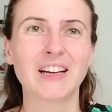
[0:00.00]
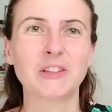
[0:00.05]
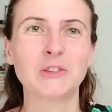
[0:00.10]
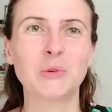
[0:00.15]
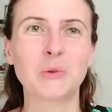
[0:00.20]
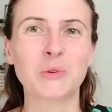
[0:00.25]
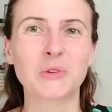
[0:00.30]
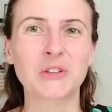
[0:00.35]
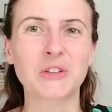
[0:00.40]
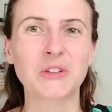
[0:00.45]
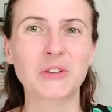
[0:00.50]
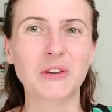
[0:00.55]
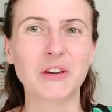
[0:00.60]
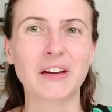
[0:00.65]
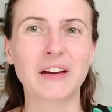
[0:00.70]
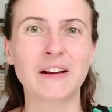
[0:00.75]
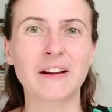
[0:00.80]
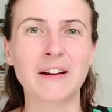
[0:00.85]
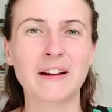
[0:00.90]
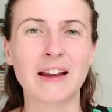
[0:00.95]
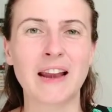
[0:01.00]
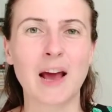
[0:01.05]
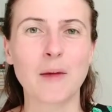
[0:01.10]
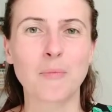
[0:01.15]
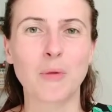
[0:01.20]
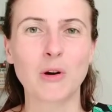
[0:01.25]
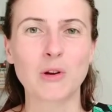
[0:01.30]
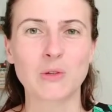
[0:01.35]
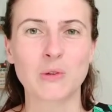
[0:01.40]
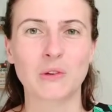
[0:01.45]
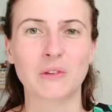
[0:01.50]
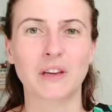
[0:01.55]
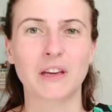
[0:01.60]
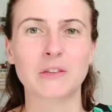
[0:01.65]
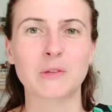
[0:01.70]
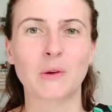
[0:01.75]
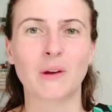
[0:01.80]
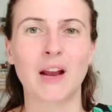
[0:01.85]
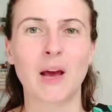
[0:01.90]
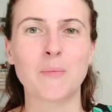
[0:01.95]
Donc l'approche centrée
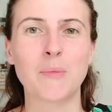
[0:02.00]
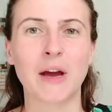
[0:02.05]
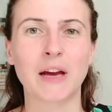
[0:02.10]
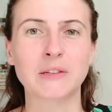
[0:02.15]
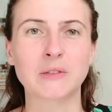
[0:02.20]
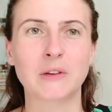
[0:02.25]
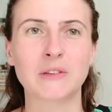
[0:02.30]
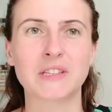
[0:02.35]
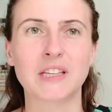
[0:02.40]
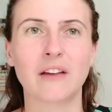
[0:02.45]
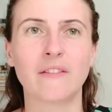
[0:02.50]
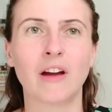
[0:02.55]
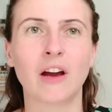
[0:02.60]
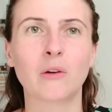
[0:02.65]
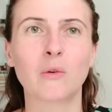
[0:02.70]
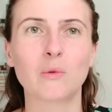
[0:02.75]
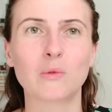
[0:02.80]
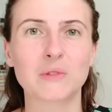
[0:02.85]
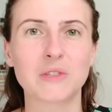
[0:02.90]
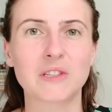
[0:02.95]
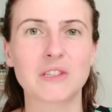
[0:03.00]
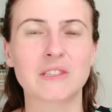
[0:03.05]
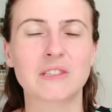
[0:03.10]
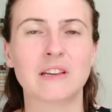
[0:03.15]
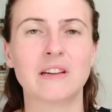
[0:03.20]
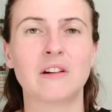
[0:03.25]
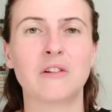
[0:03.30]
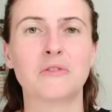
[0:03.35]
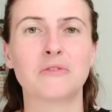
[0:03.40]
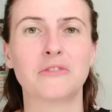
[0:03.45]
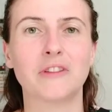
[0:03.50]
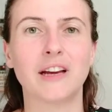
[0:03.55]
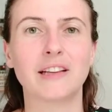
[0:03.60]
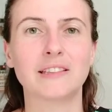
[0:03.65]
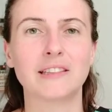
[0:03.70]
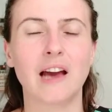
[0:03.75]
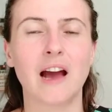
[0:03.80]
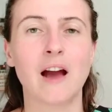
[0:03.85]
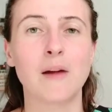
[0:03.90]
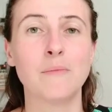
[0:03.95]
sur la personne, ça va consister en
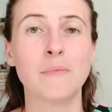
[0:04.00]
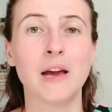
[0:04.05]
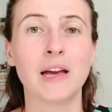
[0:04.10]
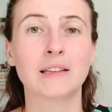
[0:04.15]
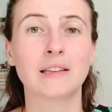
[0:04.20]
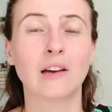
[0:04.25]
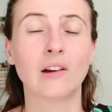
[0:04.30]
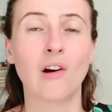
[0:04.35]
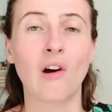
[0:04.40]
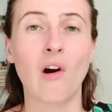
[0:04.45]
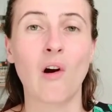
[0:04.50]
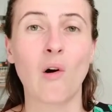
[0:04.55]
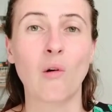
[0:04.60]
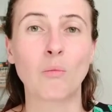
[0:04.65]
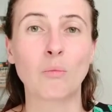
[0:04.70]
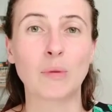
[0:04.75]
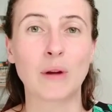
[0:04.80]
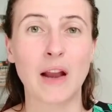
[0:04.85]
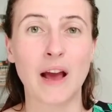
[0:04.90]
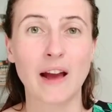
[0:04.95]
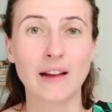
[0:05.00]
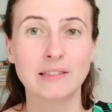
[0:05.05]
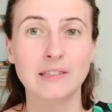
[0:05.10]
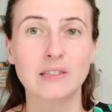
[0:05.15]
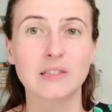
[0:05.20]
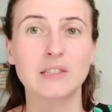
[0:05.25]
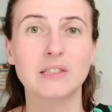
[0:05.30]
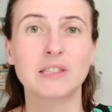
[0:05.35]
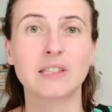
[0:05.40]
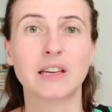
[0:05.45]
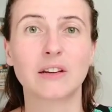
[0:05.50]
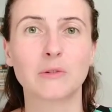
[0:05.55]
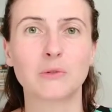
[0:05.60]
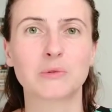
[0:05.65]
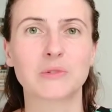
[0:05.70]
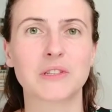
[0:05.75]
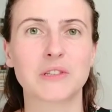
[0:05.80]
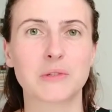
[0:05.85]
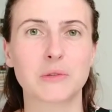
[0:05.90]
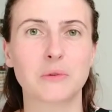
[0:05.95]
fait à mettre en place ces
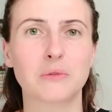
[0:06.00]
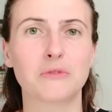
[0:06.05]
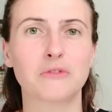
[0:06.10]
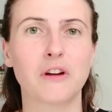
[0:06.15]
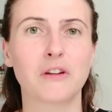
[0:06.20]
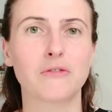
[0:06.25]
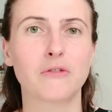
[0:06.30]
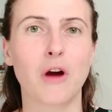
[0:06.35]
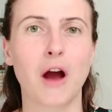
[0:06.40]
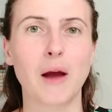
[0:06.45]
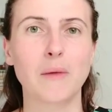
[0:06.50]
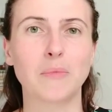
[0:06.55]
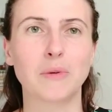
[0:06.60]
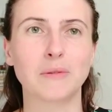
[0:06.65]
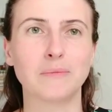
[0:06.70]
conditions favorables.